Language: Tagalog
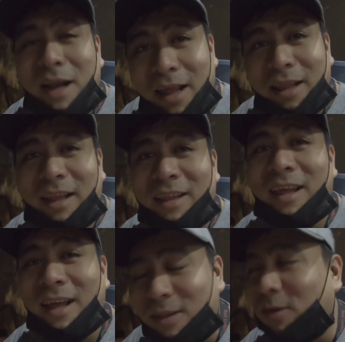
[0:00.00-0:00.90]
nila
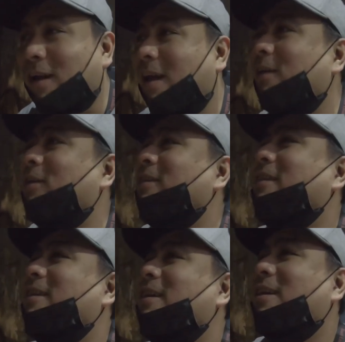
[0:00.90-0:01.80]
naiintindihan, no? Kaya
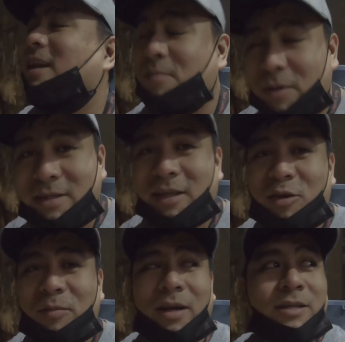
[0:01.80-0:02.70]

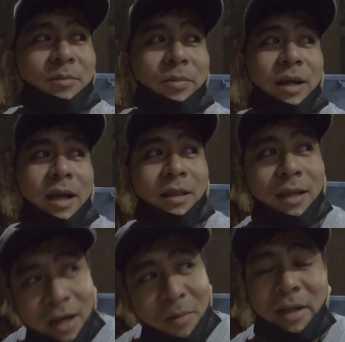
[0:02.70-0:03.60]
na-appreciate ko pa rin syempre kahit
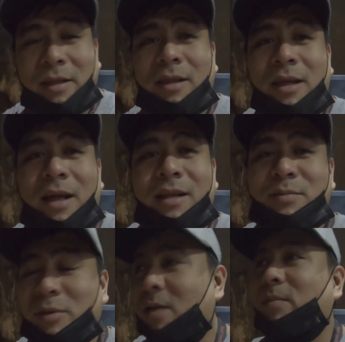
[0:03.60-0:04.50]
di nila maintindihan
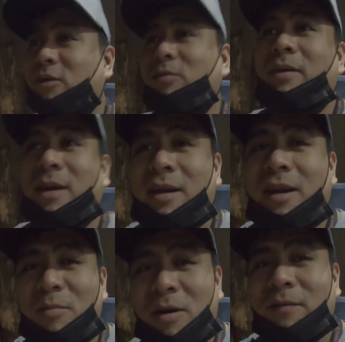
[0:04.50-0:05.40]
is pinapanood pa rin
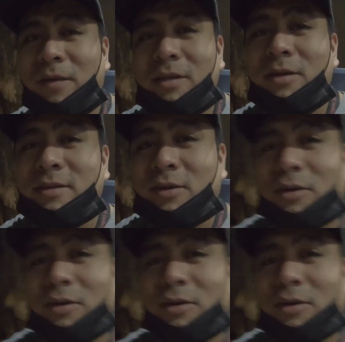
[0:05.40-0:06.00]
nila yung mga videos